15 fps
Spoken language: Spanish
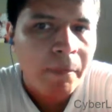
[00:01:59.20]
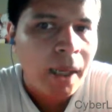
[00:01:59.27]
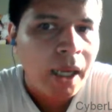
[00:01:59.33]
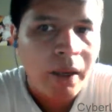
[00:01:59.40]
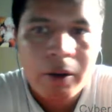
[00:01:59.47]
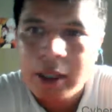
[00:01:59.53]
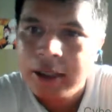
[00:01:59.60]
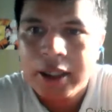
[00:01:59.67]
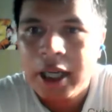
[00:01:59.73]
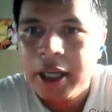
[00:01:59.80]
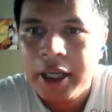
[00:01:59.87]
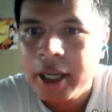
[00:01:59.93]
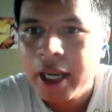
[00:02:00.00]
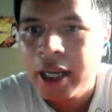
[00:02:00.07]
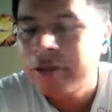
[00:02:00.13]
Pero hasta
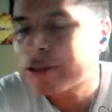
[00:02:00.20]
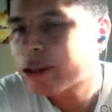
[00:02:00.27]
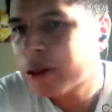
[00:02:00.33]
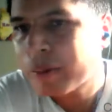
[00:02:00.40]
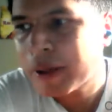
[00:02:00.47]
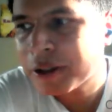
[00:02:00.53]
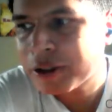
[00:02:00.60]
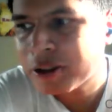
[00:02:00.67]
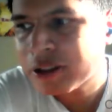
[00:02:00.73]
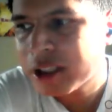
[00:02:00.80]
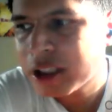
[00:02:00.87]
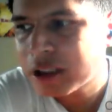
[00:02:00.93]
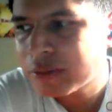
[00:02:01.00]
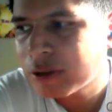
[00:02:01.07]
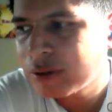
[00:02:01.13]
ahí llega nuestro
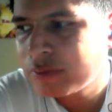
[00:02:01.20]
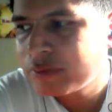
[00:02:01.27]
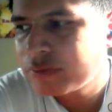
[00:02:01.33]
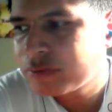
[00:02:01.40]
patriotismo.